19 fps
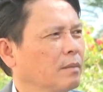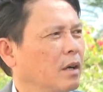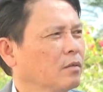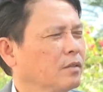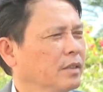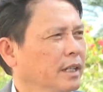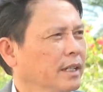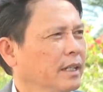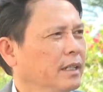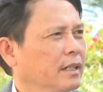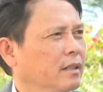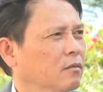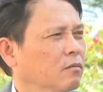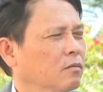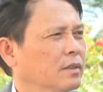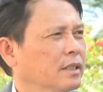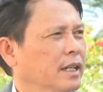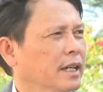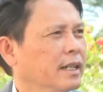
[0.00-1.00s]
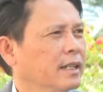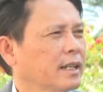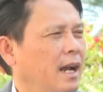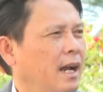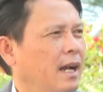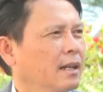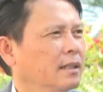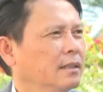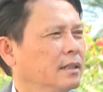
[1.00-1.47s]
báo chí cũng chỉ
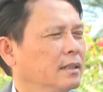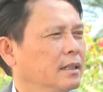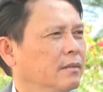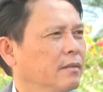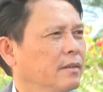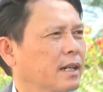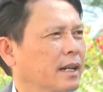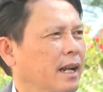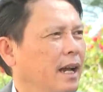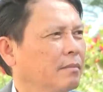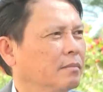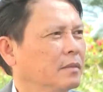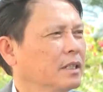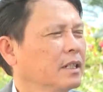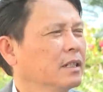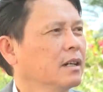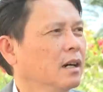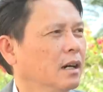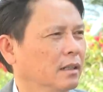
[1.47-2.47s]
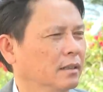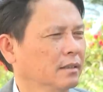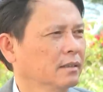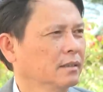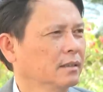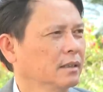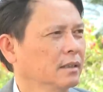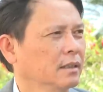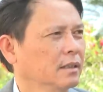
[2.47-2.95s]
ra những cái việc làm chưa được
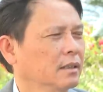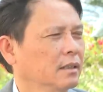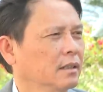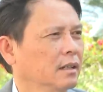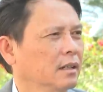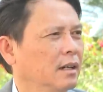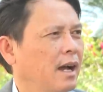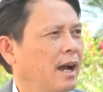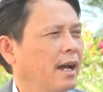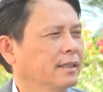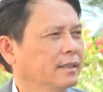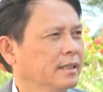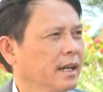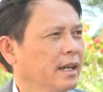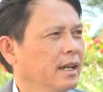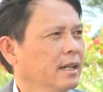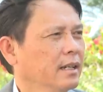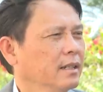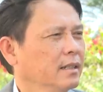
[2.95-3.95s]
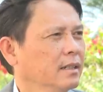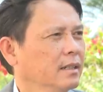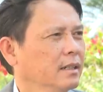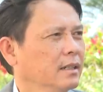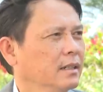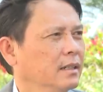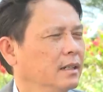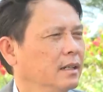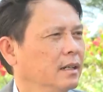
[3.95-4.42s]
hạn chế
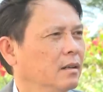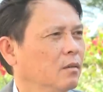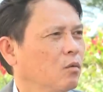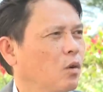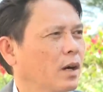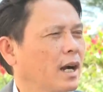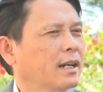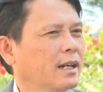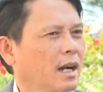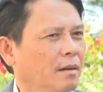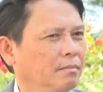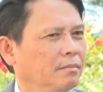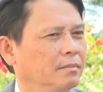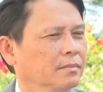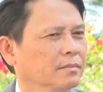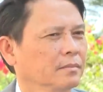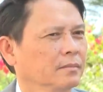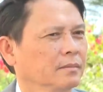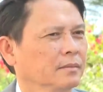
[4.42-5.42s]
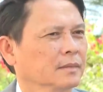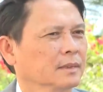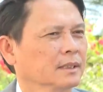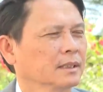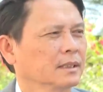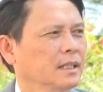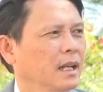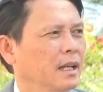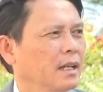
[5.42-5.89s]
uh, của các cấp
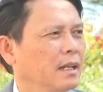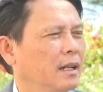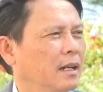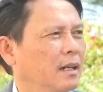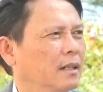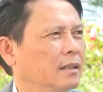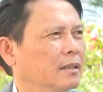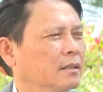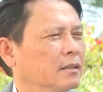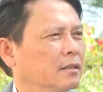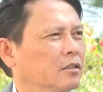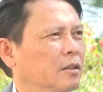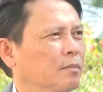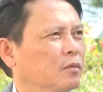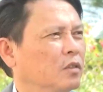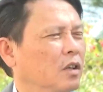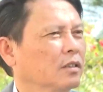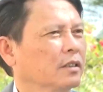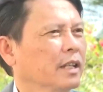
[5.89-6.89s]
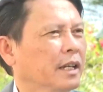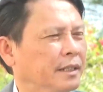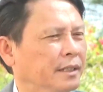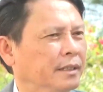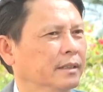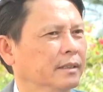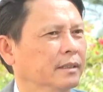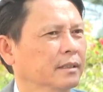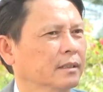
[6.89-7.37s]
để uh, giúp cho tỉnh
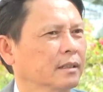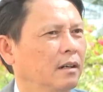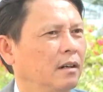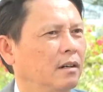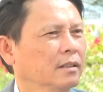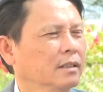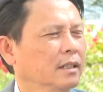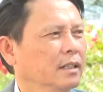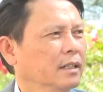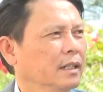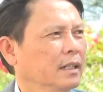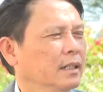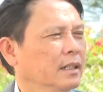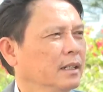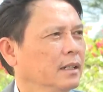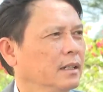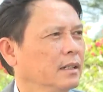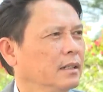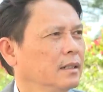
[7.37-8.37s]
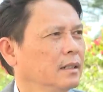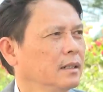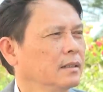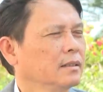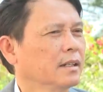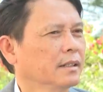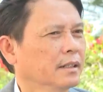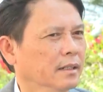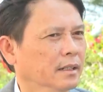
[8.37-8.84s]
có những cái uh,
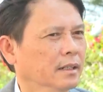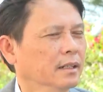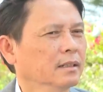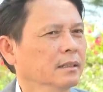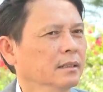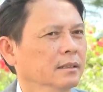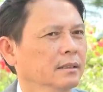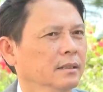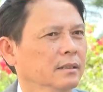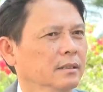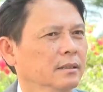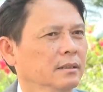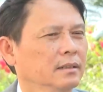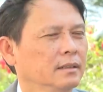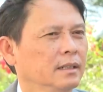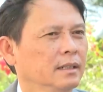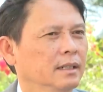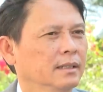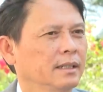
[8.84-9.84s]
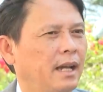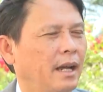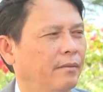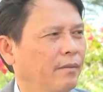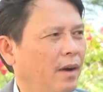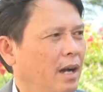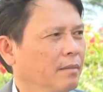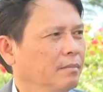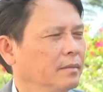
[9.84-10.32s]
định hướng những cái giải
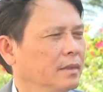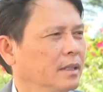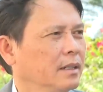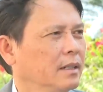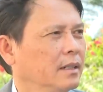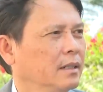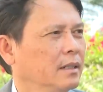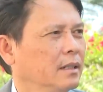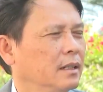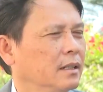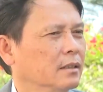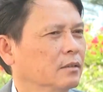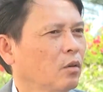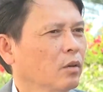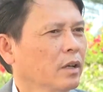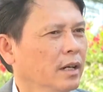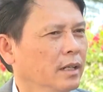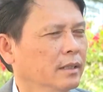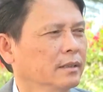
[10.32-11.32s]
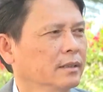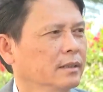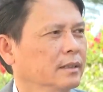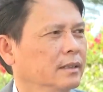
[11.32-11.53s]
pháp uh, tốt hơn